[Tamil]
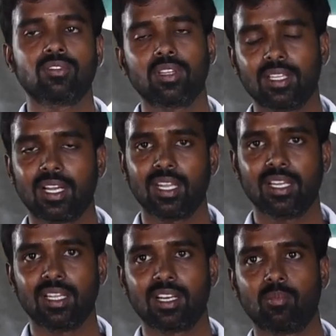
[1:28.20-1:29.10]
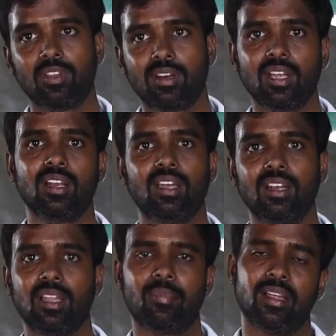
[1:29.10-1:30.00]
ஸோ இந்த கடைகளில் இருக்கும்போது
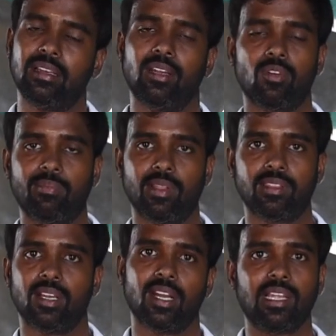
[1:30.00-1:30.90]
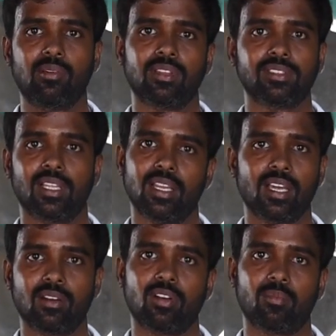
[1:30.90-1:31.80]
ரெகுலரில் பார்த்தீங்கன்னா ஒரு பத்து கடைகள் வந்து
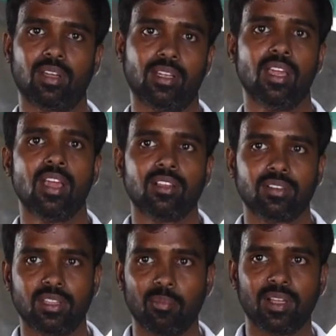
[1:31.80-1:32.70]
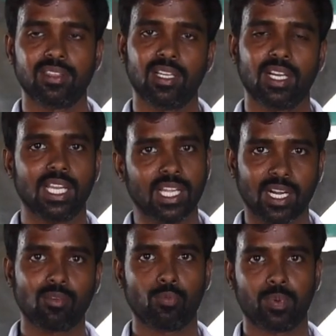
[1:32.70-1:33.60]
சரியாக இருக்கும் நம்மளுக்கு ஸோ இந்த பத்து
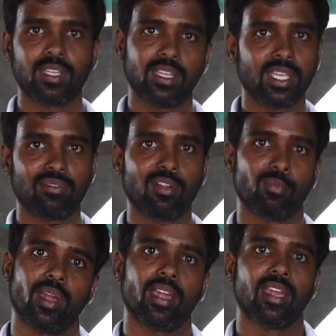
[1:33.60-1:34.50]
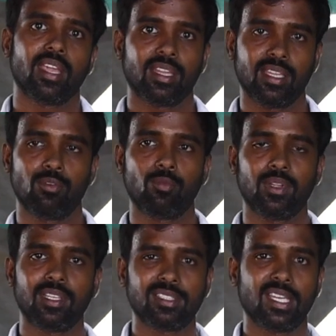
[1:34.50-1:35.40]
கடைகளுக்கான உற்பத்தி தான் இவ்வளவுமே இந்த
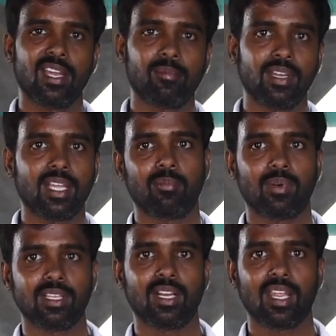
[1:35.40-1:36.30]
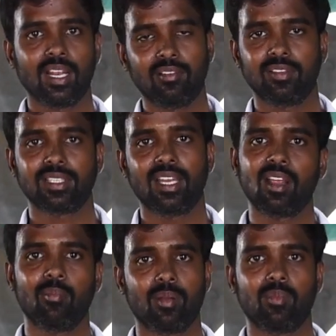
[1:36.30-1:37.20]
உற்பத்தியை சரியாக பண்ணி அந்த பத்து கடைகளில் வந்து
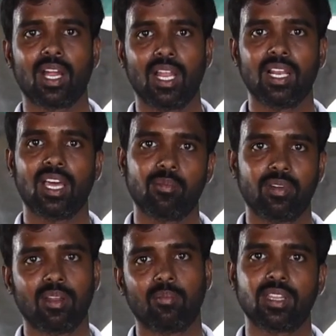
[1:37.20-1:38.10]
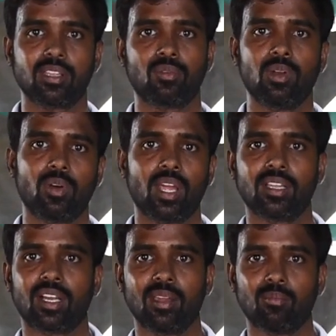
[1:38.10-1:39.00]
சனிக்கிழமை நம்ம காலையில் ஆரம்பிக்கணும் மதியத்துக்குள்ளே ஒரு
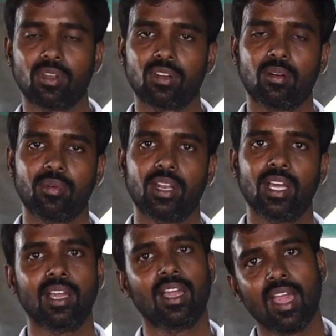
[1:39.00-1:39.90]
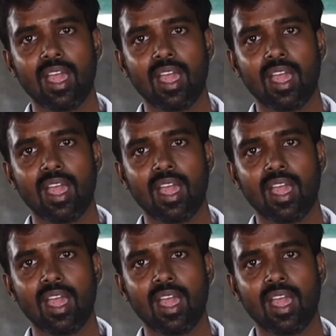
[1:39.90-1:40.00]
ஐந்து கடையை முடிக்கிறோம் அப்படின்னா